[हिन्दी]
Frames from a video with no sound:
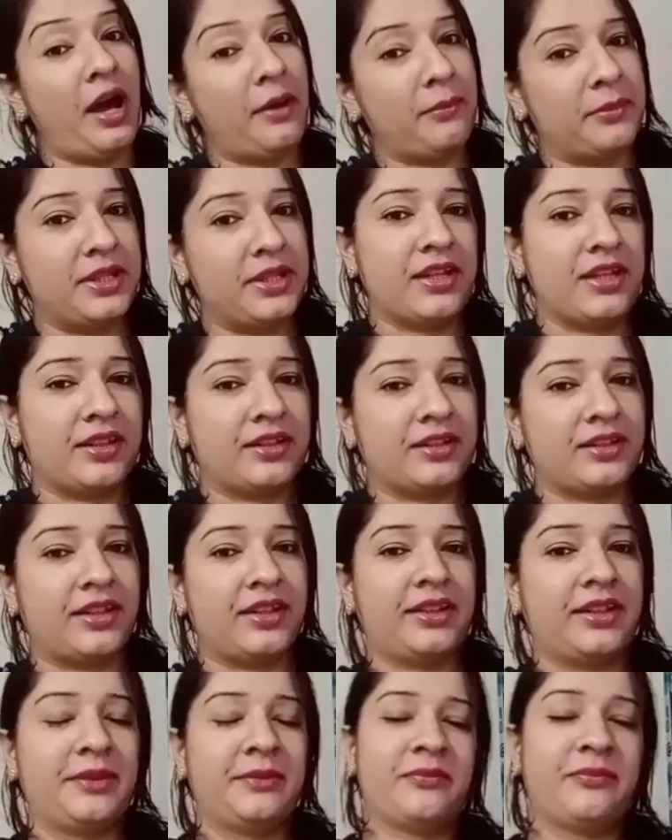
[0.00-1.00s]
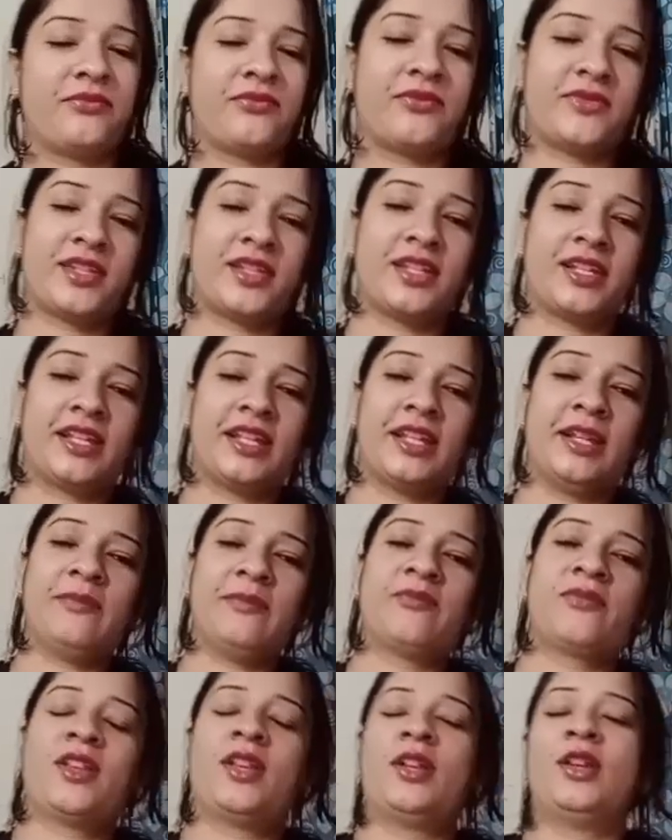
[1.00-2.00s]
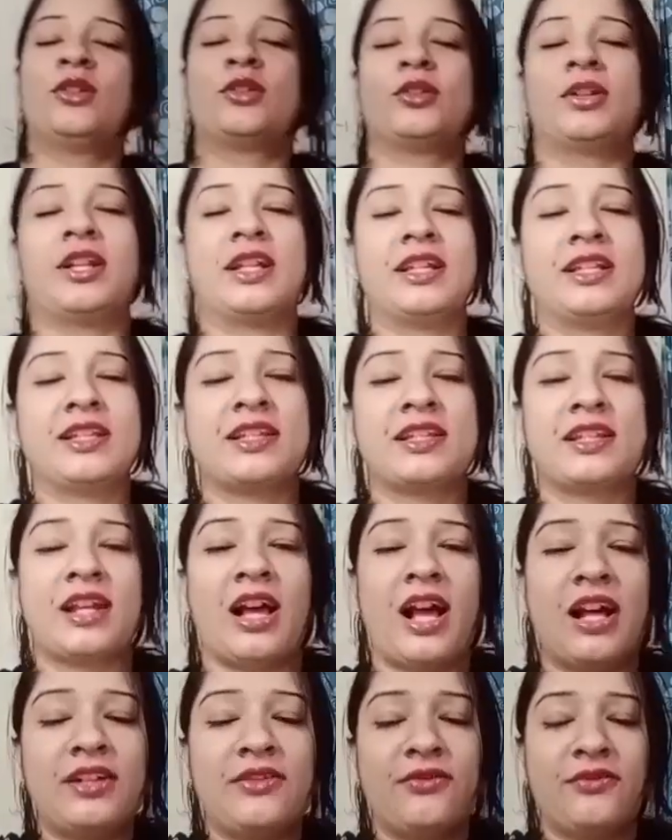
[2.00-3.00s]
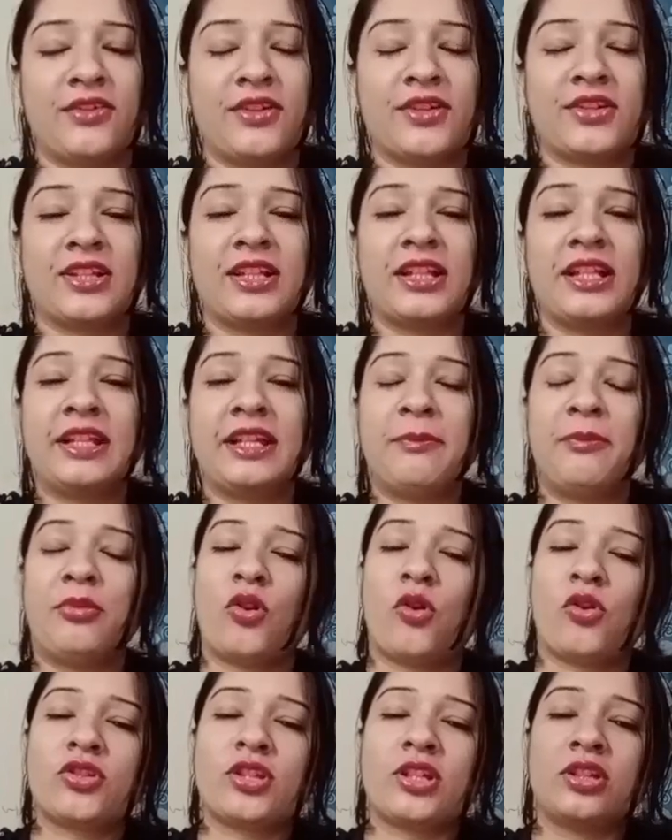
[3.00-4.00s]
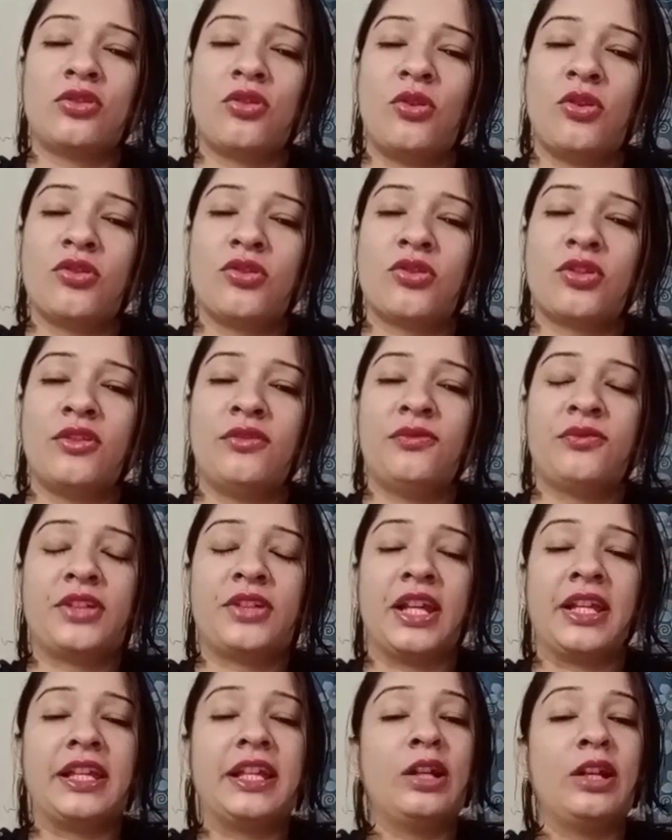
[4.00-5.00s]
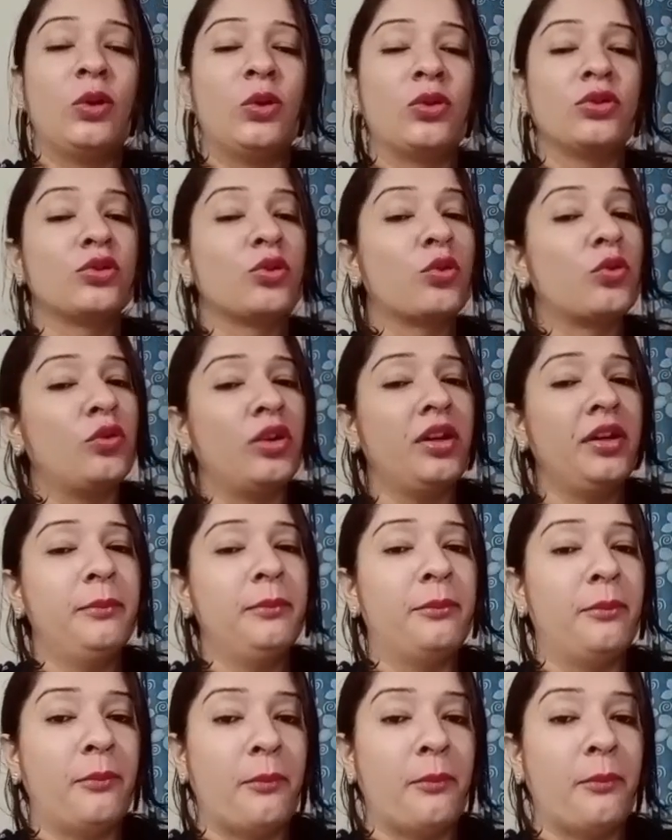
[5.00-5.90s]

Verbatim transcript: आ भी जाता है ठीक है तो लेट स्टार्ट फर्स्टली कि प्रोज एंड कॉन्स ऑफ टेकिंग लोन थ्रू अ